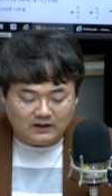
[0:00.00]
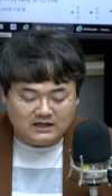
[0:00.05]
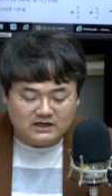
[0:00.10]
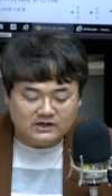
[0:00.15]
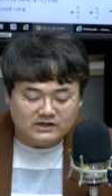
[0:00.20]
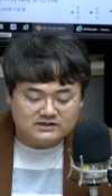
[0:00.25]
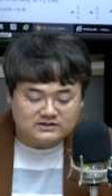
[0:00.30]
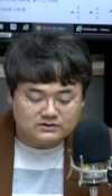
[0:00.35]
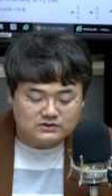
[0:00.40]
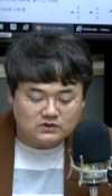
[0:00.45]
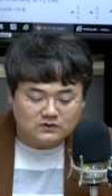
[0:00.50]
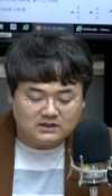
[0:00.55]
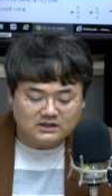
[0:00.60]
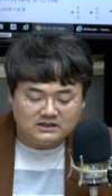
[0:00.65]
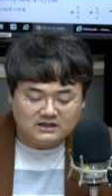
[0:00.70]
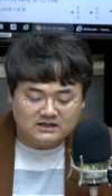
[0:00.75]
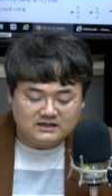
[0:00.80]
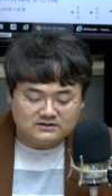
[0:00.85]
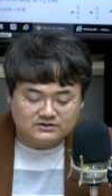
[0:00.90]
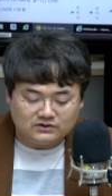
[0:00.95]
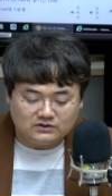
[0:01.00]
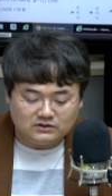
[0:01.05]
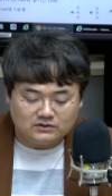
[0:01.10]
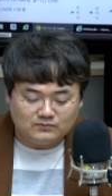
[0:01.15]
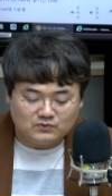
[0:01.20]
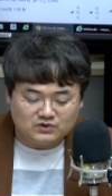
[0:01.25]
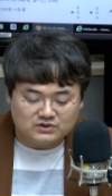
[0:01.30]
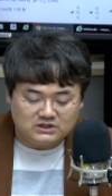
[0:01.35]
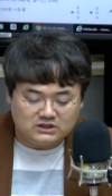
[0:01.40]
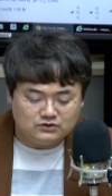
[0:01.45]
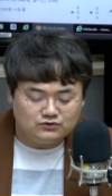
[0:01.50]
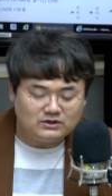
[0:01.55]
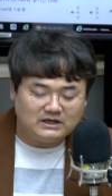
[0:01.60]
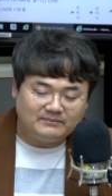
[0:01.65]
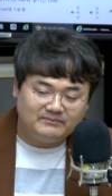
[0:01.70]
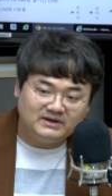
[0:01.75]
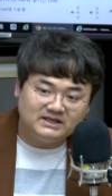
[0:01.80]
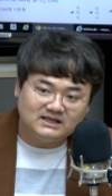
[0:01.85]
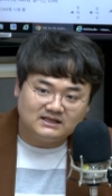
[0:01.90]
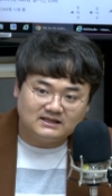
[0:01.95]
관련해서 청와대에서 뭐 시술
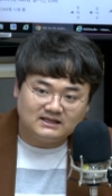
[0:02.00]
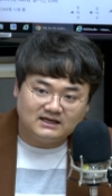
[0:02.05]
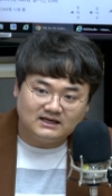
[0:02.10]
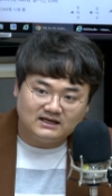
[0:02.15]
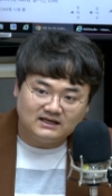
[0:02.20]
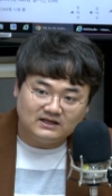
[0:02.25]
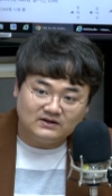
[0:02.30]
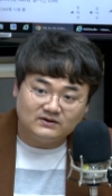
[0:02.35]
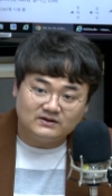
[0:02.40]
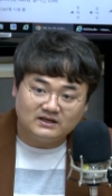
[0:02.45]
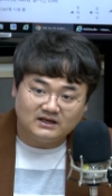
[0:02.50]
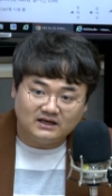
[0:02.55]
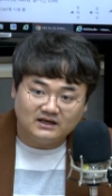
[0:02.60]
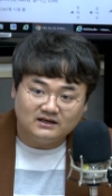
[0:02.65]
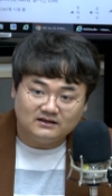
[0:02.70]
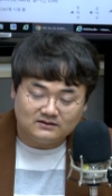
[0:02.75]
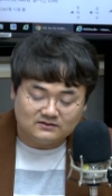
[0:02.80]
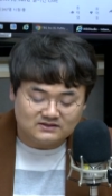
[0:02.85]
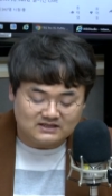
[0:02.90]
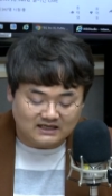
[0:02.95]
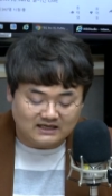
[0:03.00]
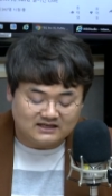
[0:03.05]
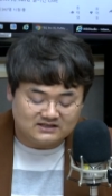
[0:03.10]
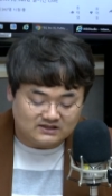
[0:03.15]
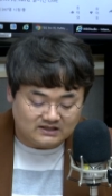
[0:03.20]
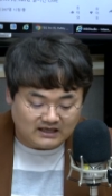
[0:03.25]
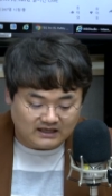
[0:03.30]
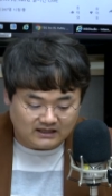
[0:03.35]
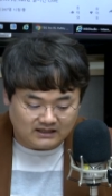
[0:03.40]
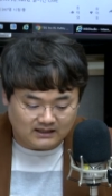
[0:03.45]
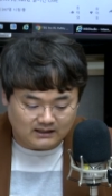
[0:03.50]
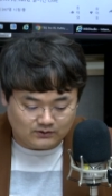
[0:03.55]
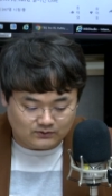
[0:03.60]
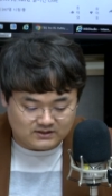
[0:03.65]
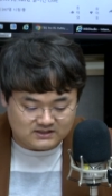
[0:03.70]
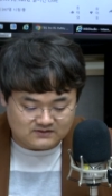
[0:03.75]
안 받았다 이렇게 음. 잘라서 얘기를 하기도